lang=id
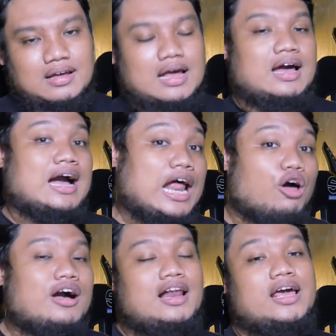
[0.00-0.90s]
Nah,
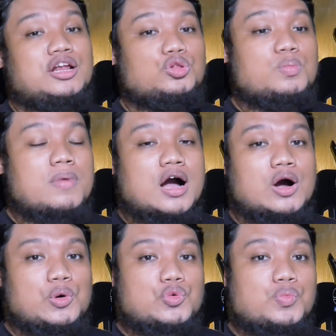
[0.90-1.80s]
kalau kalian itu
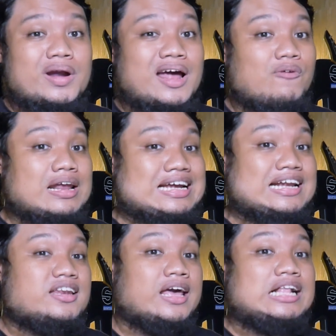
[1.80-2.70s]
mau
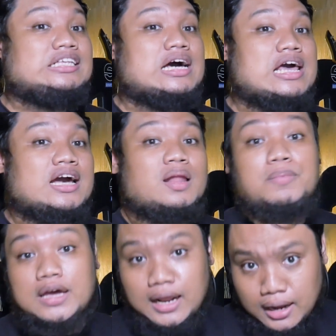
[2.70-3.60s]
menawarkan dengan cara yang
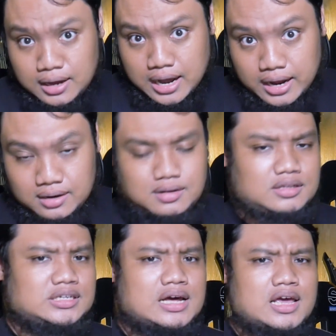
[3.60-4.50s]
lebih elegan,
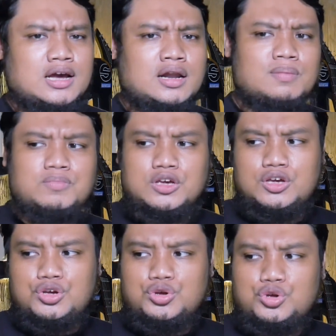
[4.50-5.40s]
cara yang
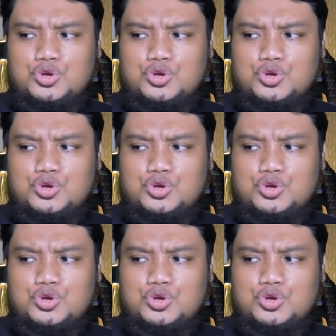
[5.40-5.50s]
lebih